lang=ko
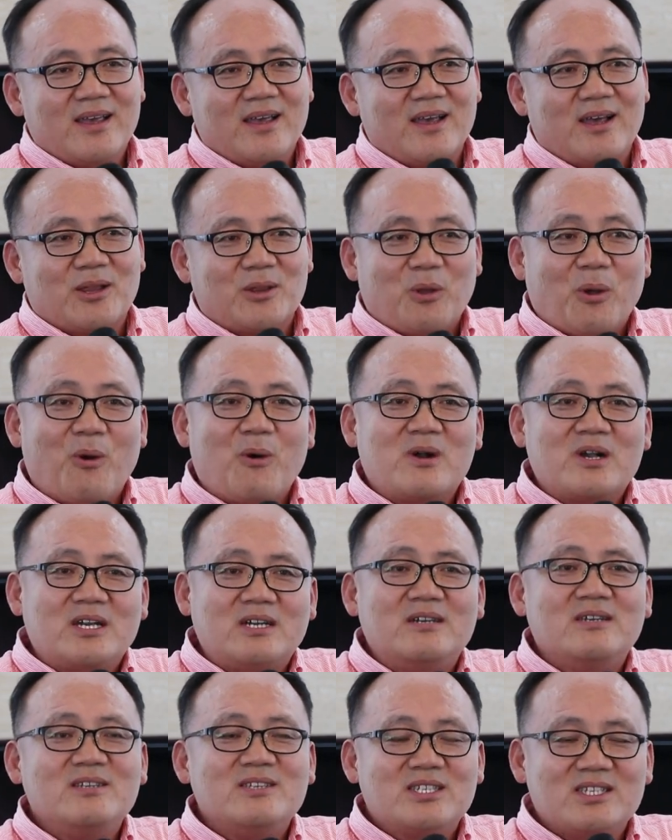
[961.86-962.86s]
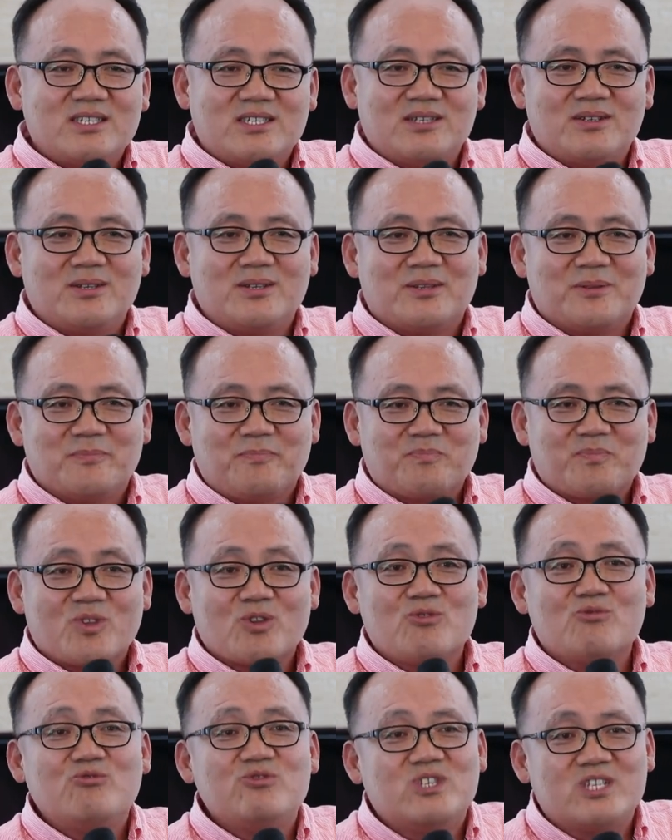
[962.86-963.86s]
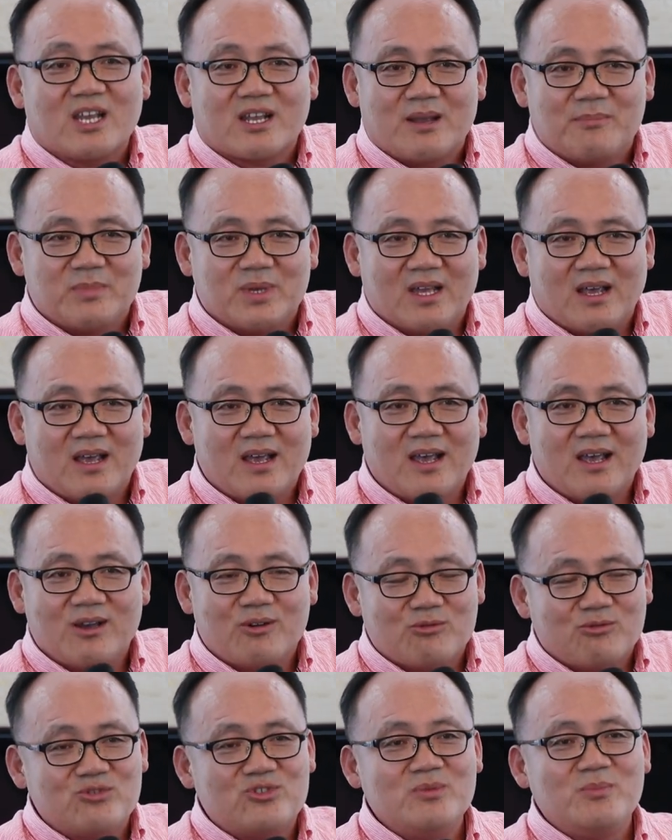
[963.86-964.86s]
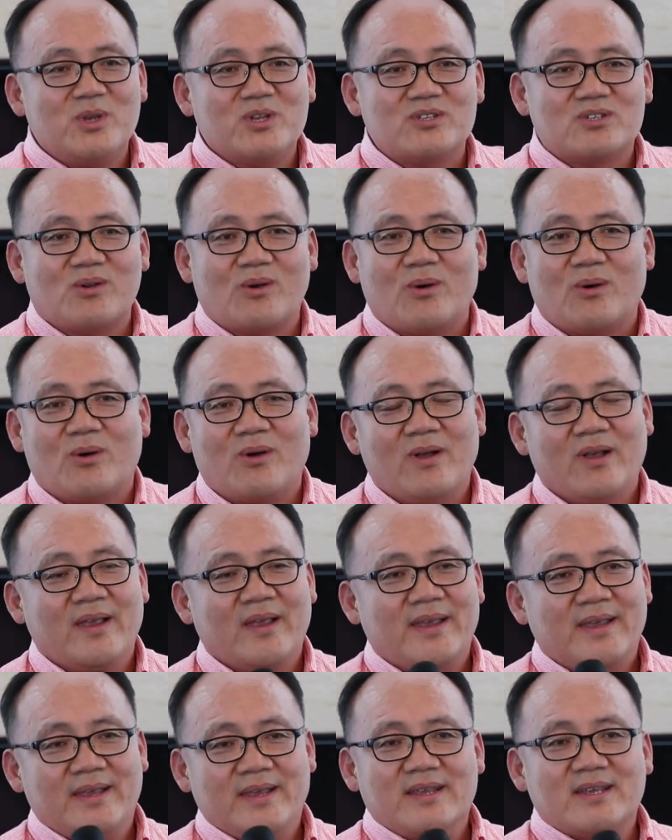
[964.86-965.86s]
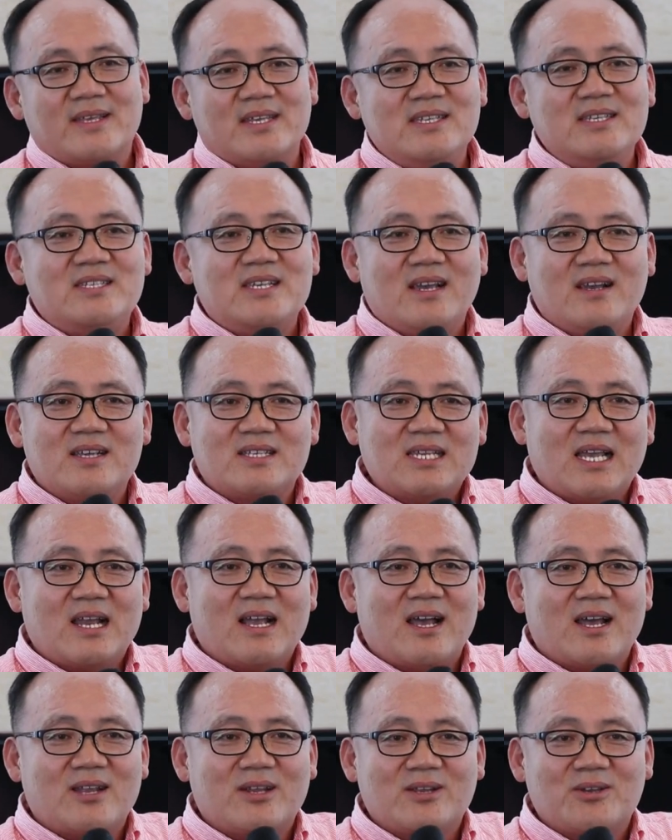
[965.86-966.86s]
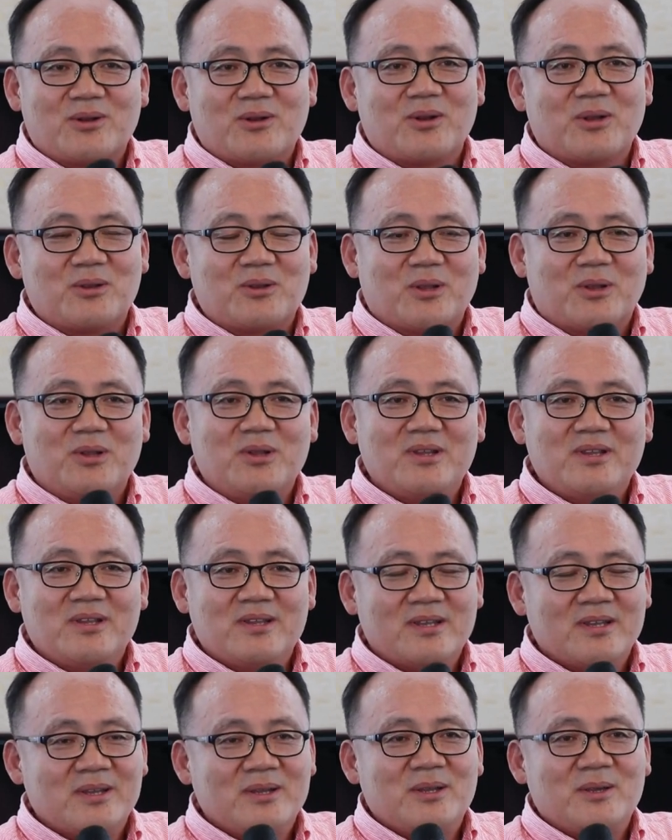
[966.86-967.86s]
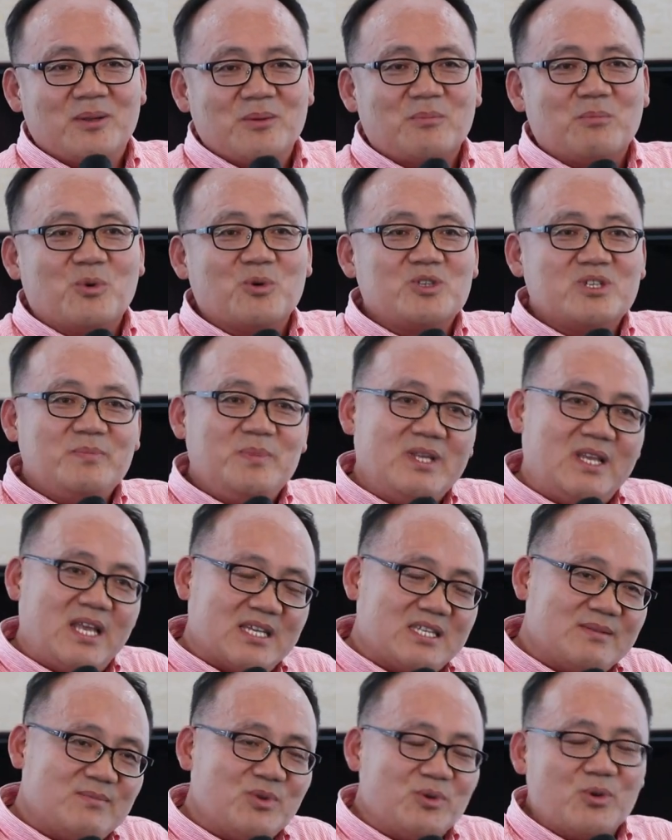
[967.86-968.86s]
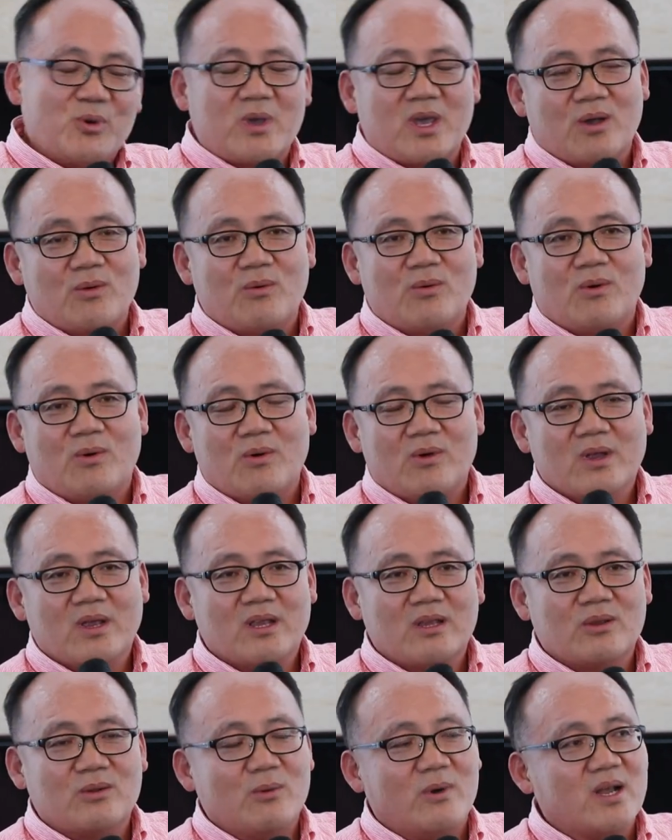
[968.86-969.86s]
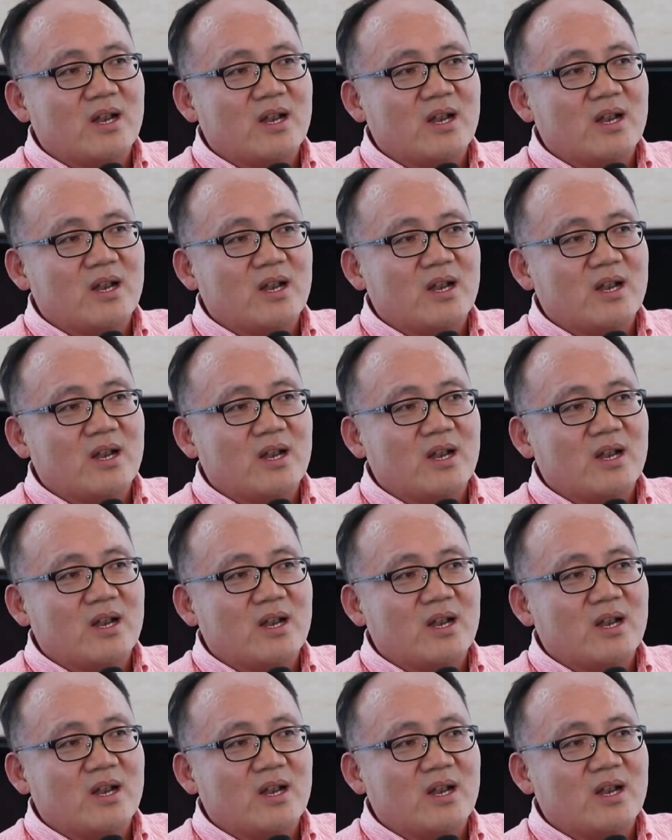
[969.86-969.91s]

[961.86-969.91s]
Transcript: 어, 더큰 스승은 웃자랍니다. 웃으면서 인생을 살아가는 그런 어떤 모습이 됐으면 좋겠고 또